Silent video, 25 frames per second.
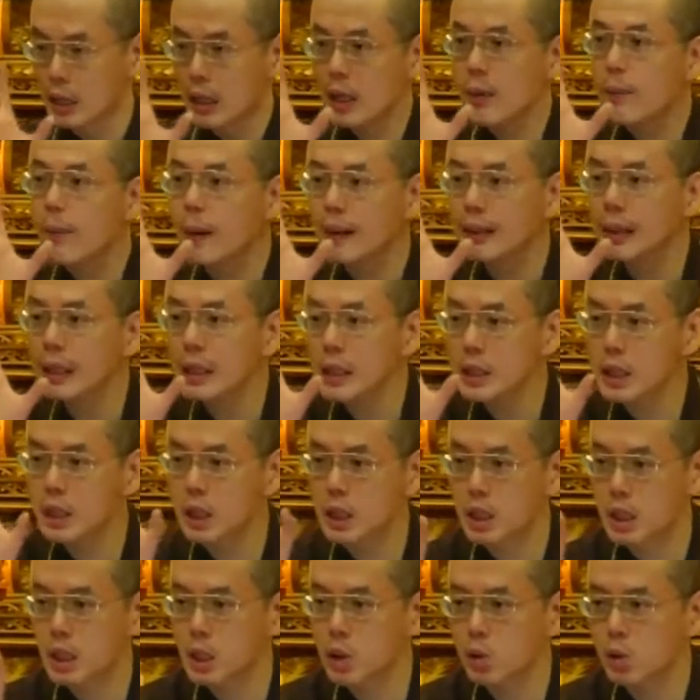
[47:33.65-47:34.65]
你把那个
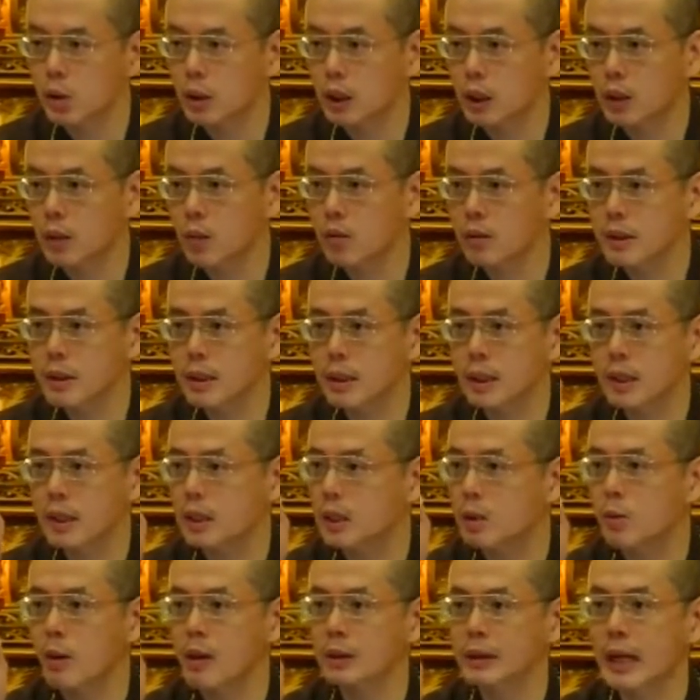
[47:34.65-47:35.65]
执着的东西，
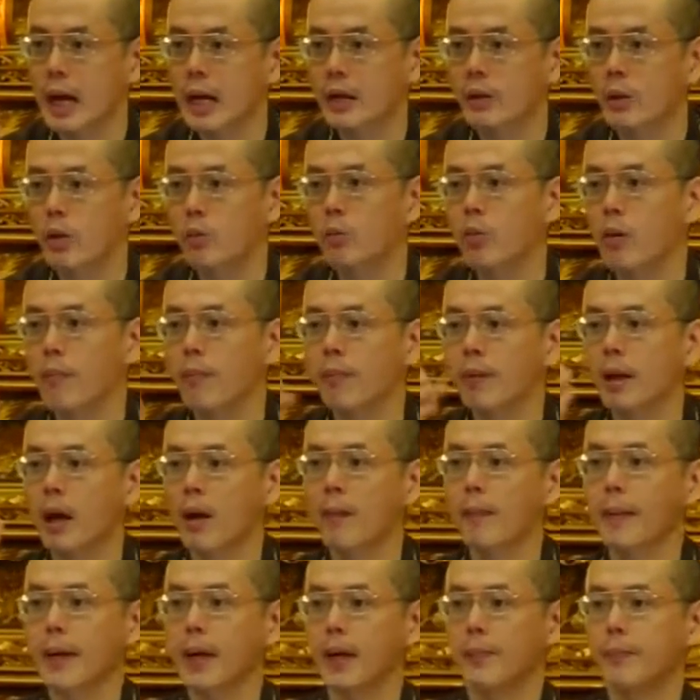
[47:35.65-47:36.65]
希望它永远不
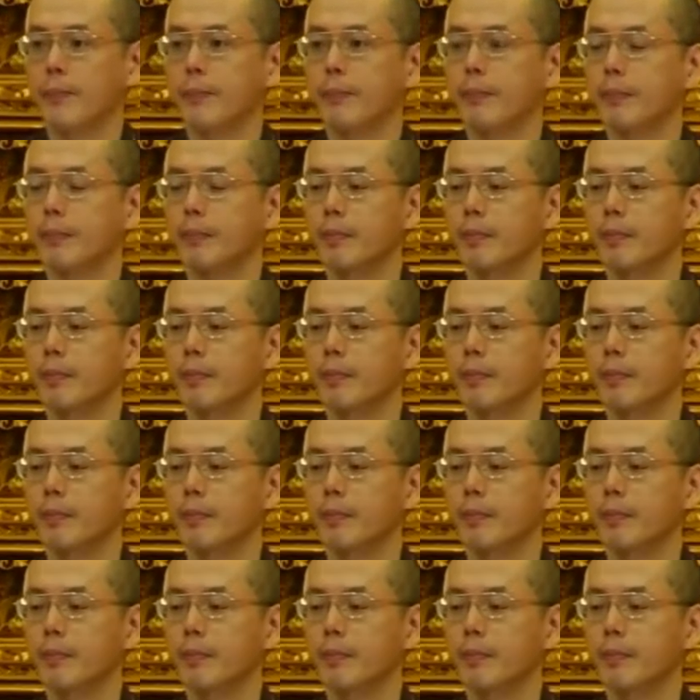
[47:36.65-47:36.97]
要变。